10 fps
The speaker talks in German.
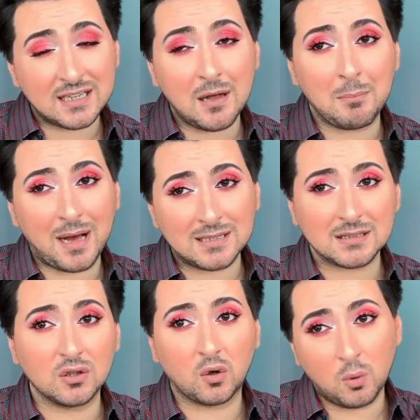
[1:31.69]

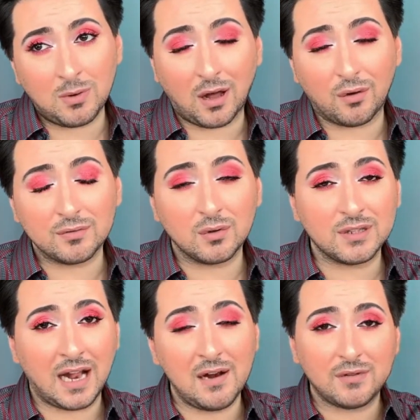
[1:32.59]
Masken rumlaufen und
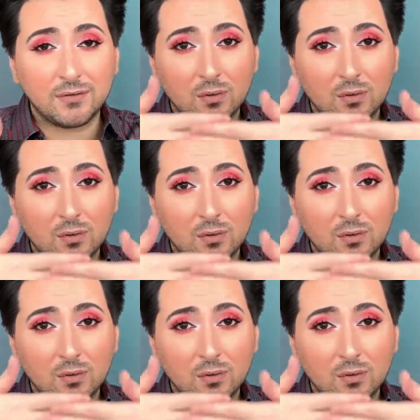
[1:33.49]
die Hälfte von